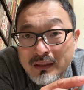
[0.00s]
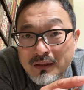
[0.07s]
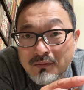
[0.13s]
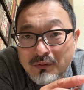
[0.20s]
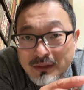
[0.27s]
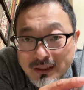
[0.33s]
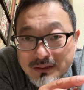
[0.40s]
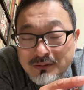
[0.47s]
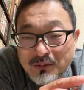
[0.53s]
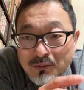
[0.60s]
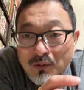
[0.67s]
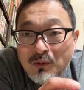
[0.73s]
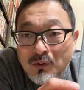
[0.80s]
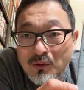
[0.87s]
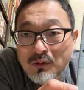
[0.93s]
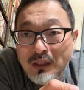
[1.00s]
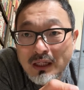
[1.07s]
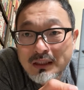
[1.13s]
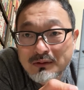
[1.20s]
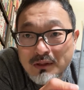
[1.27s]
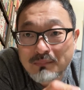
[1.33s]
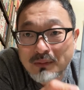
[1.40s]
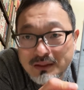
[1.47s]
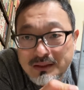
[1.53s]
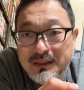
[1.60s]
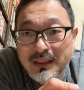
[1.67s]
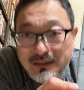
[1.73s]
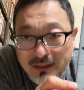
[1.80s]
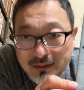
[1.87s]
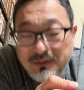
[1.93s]
私の心の中には間
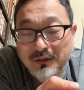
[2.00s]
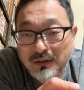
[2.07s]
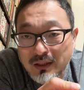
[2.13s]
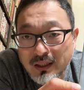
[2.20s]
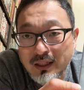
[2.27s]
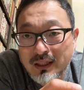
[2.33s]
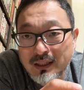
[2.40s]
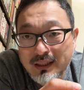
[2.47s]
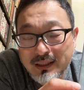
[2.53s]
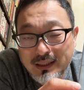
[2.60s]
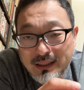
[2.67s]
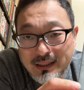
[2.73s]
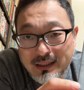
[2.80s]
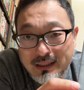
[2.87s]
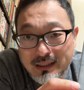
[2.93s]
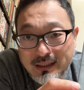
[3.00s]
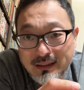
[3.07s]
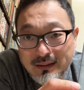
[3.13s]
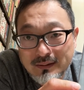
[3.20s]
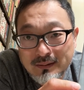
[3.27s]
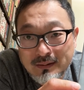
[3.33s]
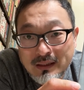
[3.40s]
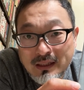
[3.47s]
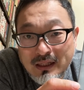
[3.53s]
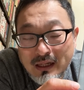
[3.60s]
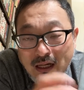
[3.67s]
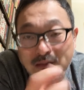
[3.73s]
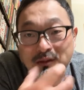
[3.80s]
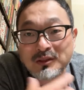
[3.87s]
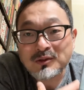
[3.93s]
違いなく、
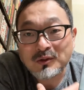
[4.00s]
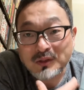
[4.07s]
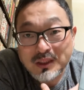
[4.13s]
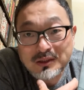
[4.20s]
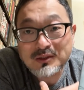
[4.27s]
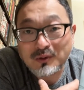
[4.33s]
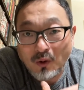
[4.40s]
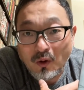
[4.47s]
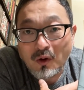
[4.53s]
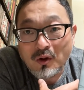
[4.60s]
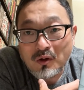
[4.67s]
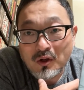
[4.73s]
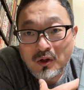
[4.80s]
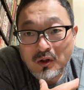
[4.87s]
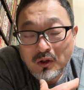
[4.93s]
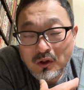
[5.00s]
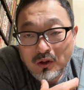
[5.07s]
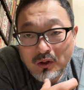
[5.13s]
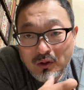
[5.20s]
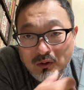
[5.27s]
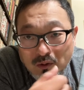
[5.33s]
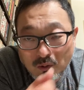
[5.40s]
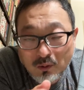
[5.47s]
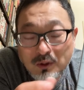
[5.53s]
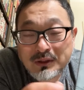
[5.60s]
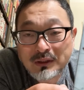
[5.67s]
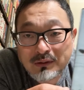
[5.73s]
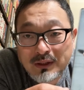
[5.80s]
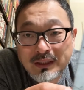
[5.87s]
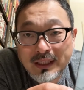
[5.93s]
えー、ある種の熱を残し
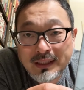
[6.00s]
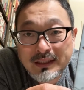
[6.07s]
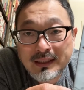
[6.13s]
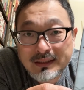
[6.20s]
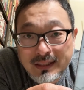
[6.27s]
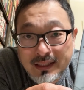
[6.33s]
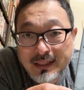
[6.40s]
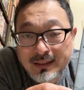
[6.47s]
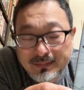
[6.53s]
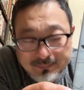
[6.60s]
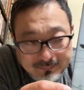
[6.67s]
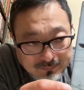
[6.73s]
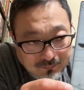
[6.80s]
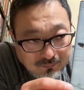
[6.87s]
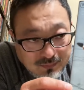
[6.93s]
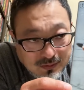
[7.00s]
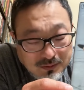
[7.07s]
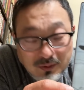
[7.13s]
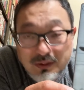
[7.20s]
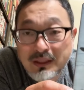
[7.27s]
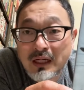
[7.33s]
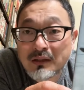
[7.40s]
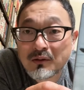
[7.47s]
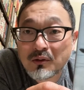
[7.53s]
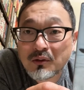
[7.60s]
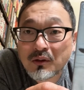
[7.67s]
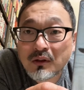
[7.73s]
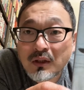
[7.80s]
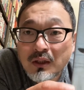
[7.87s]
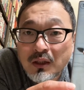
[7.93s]
てくれた映画で、それがあ
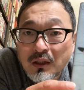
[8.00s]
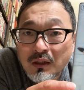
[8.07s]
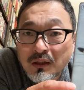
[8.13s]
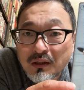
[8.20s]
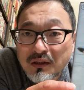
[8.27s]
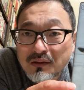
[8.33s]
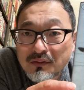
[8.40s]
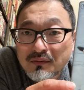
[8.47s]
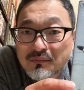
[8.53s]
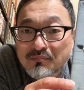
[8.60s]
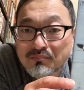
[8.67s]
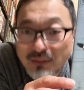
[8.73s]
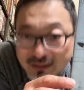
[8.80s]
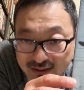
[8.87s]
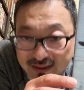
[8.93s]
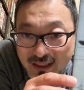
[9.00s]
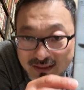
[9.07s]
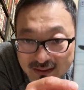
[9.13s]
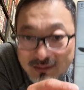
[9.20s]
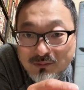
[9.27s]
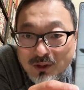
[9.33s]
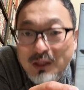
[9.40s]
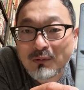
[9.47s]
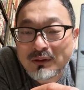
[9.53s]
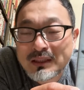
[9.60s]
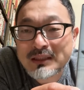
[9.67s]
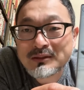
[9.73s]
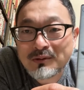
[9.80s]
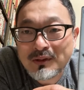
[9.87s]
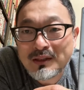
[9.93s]
の、間違いなくこれは
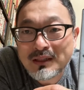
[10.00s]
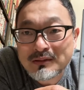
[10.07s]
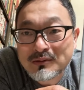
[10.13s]
私の映画